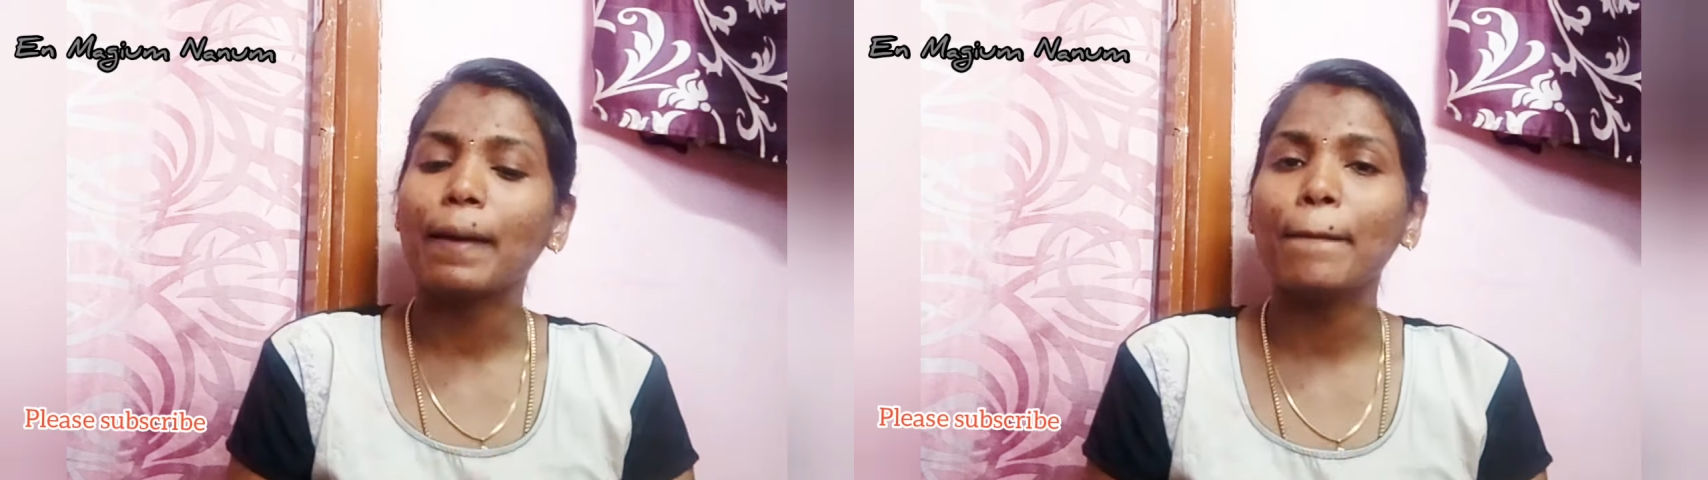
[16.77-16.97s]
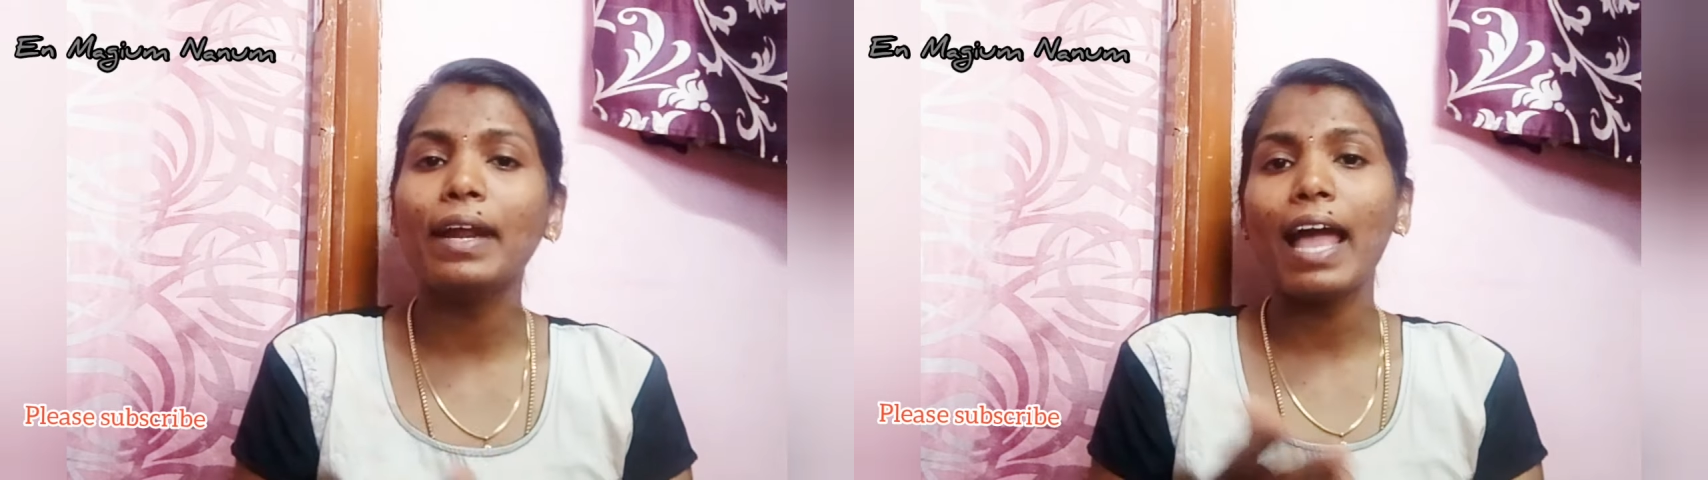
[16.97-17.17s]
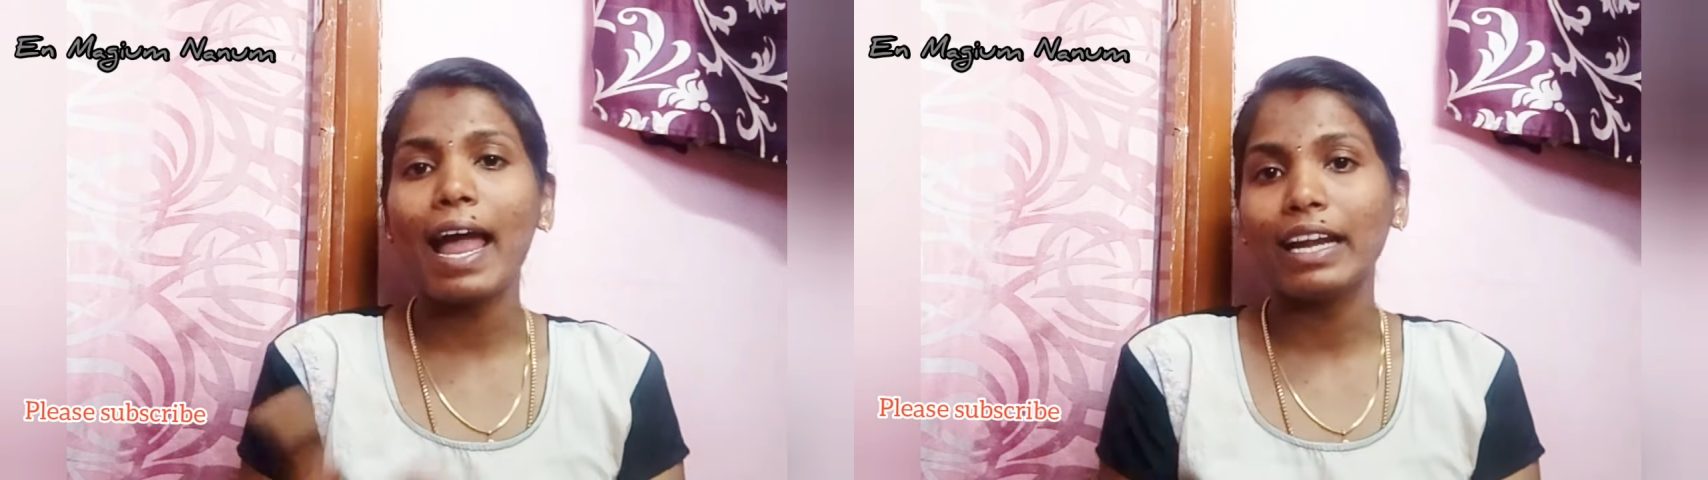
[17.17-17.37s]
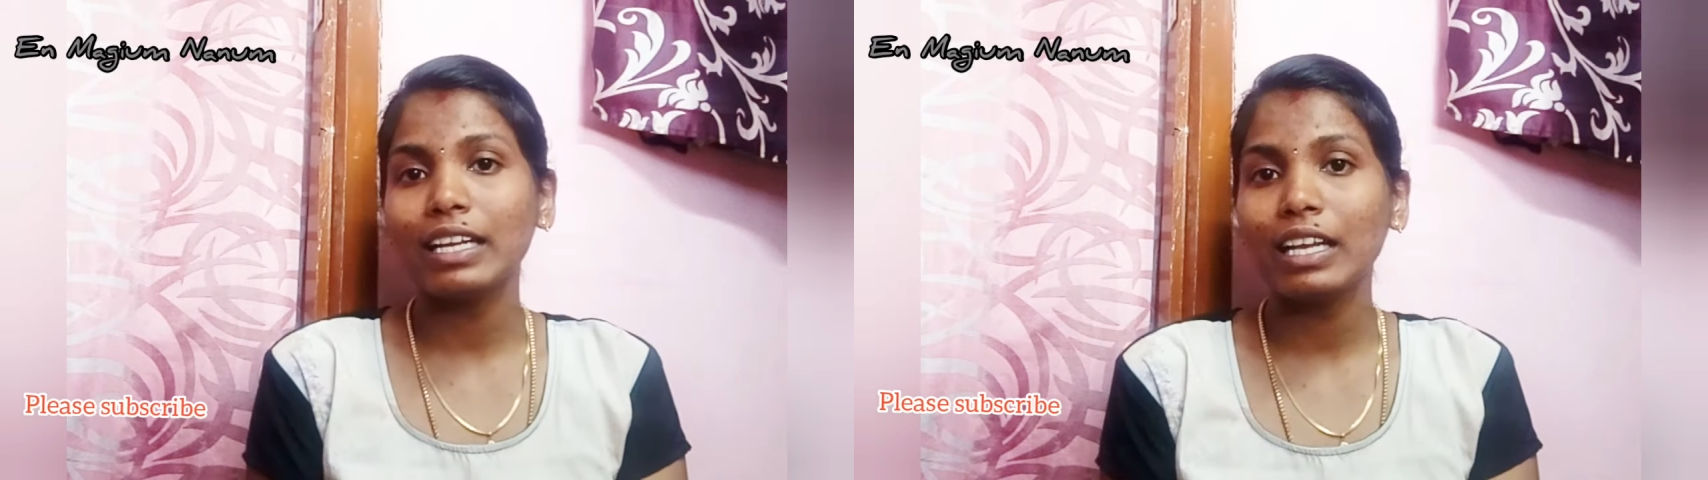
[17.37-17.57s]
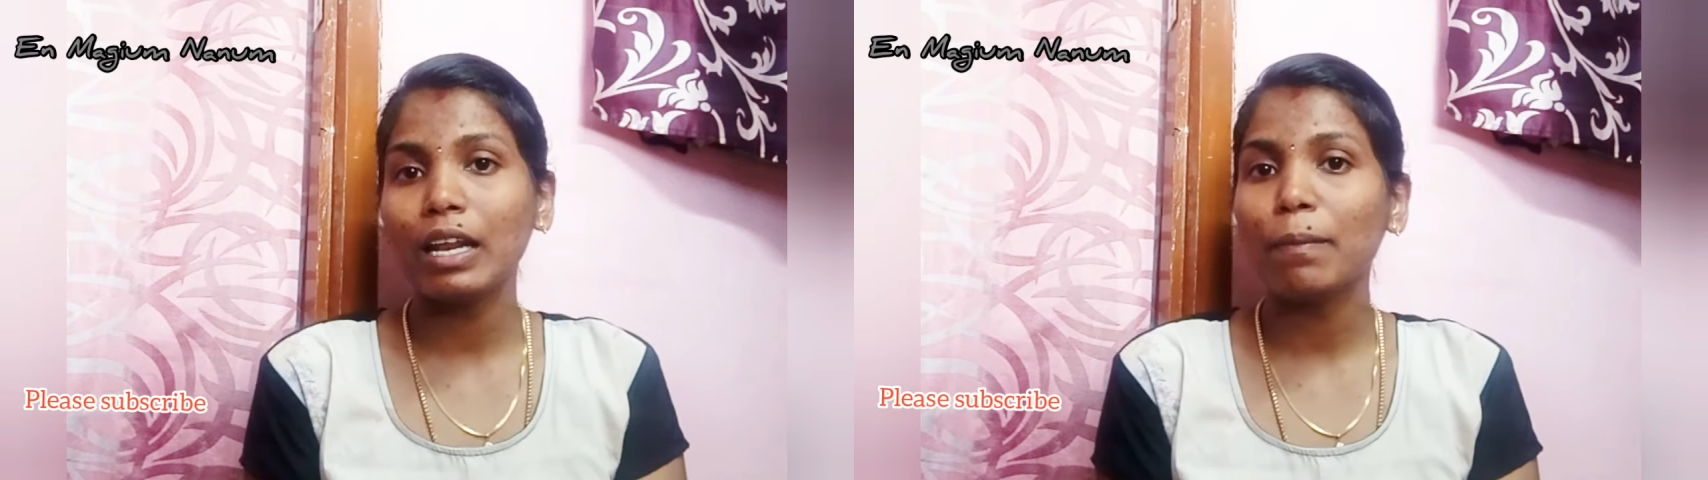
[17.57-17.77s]
எப்படி
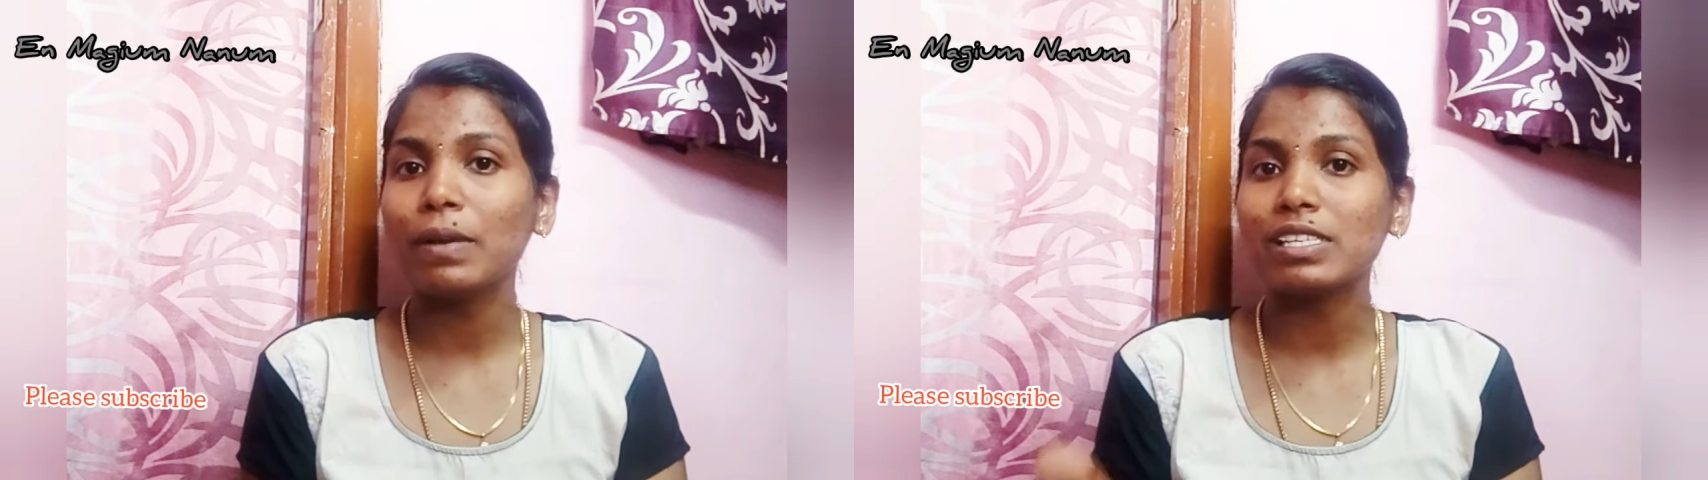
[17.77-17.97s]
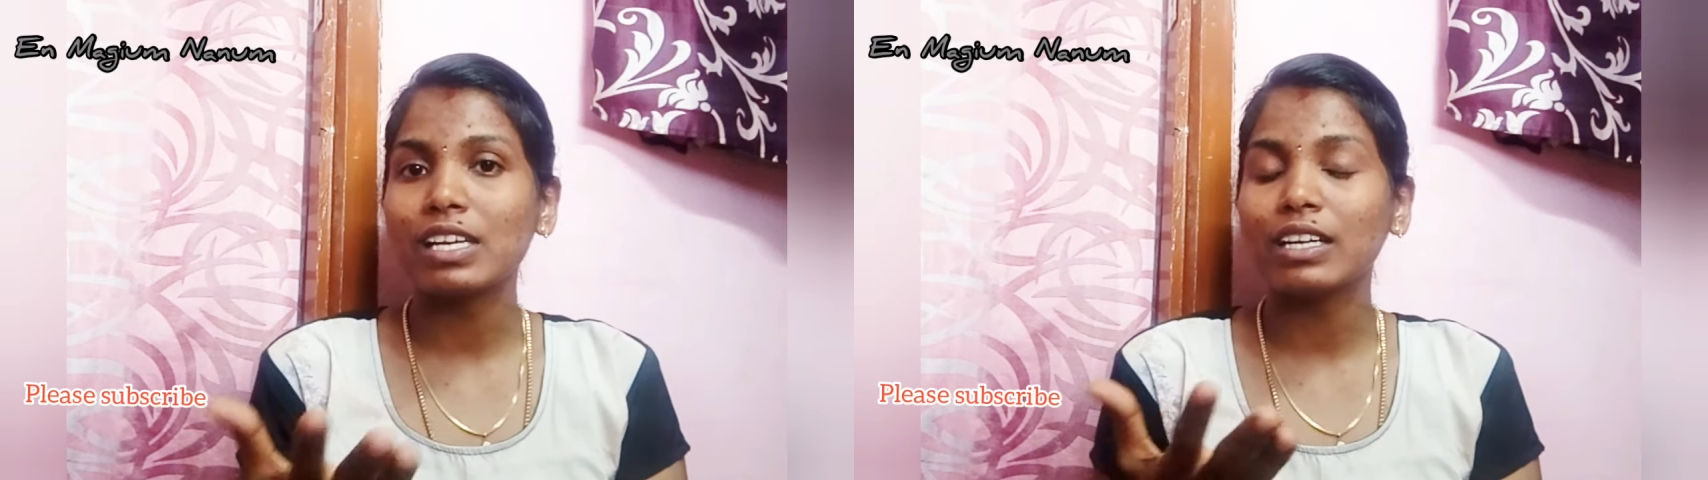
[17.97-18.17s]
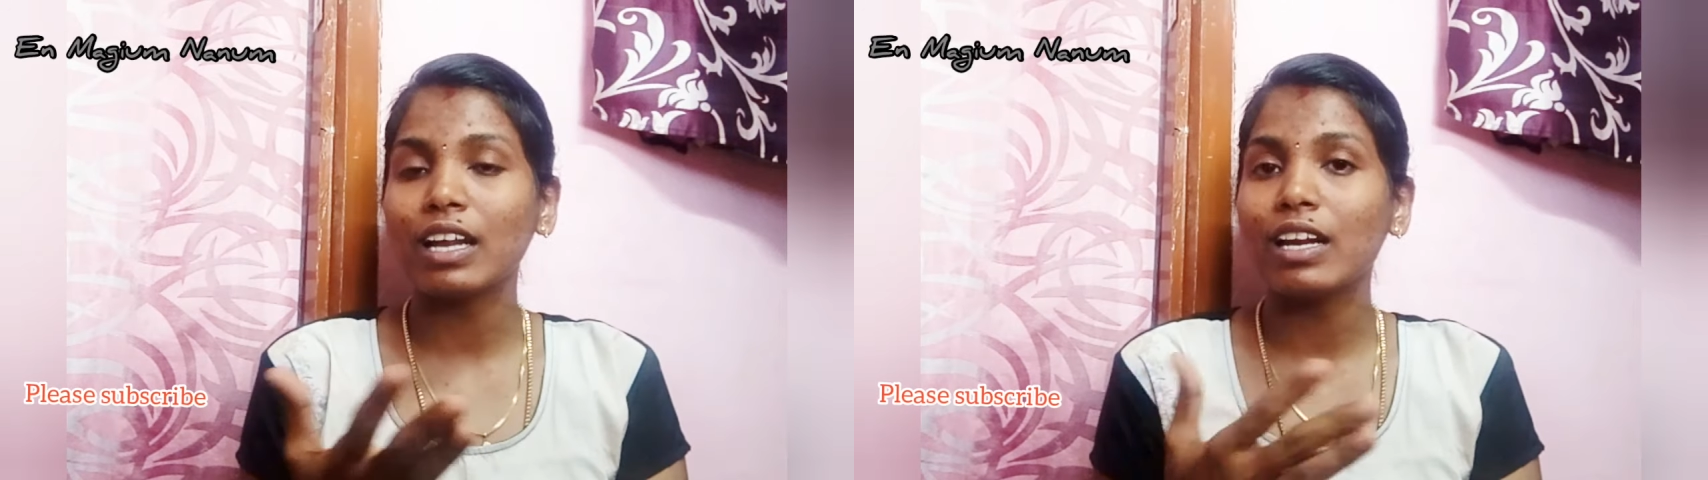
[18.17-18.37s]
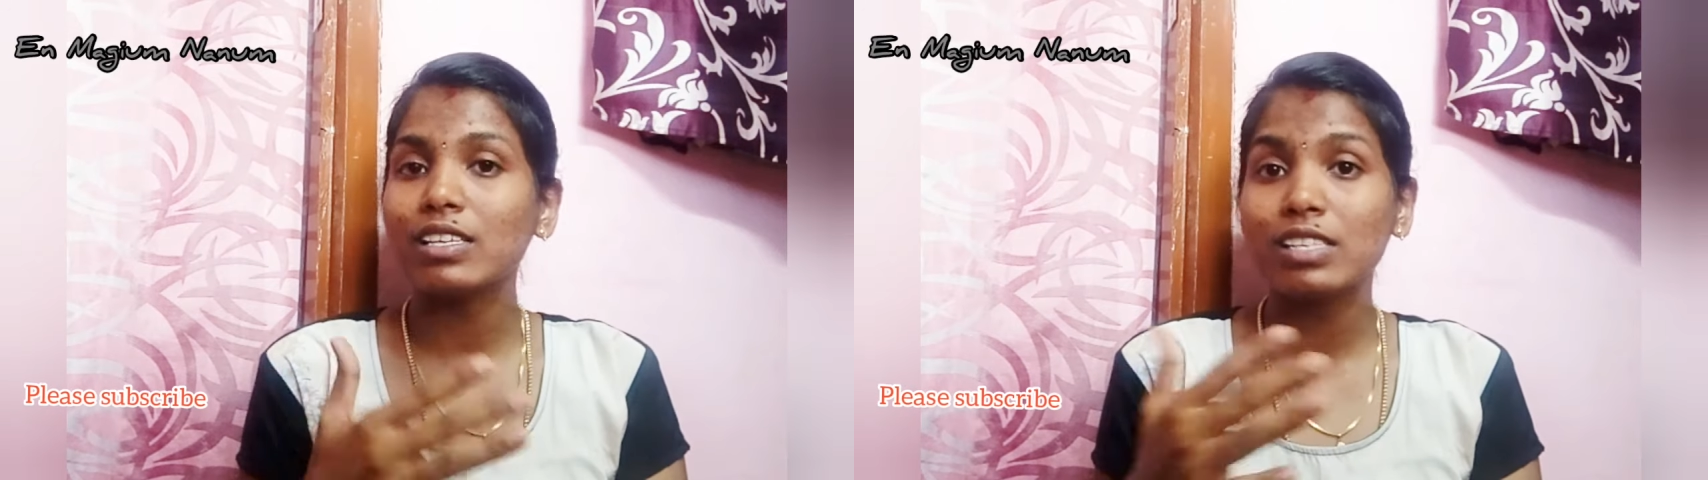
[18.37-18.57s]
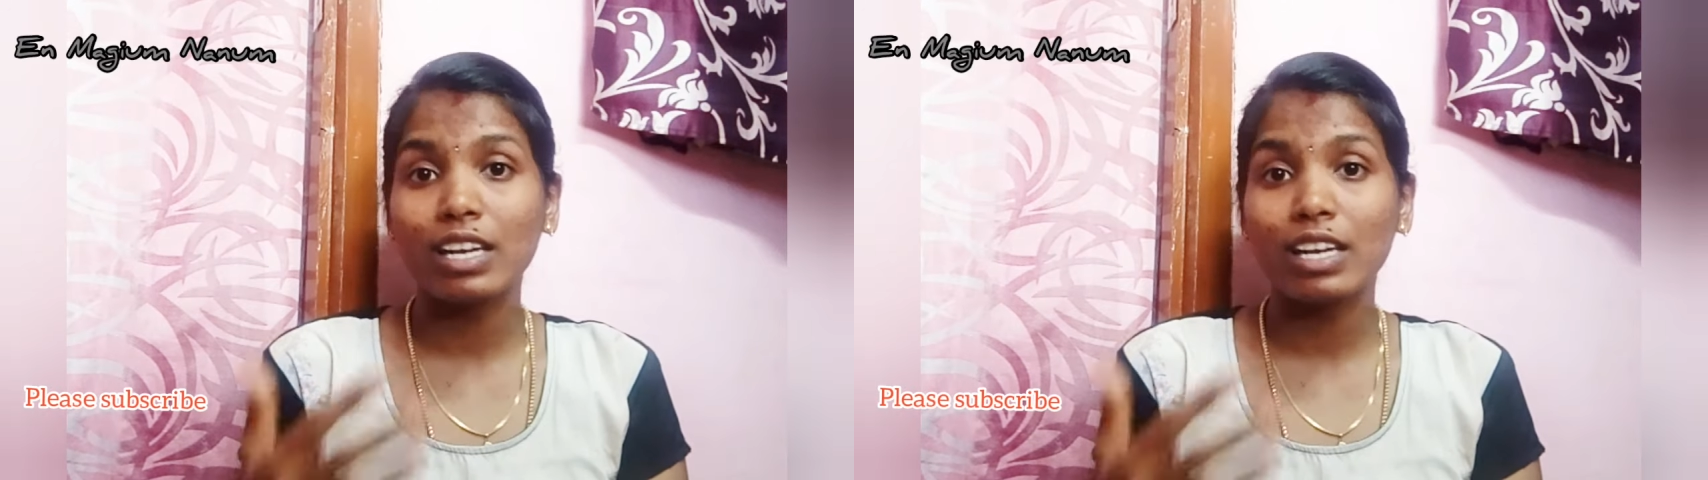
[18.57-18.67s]
ஆன்டீரியர் பிளசண்டாவில்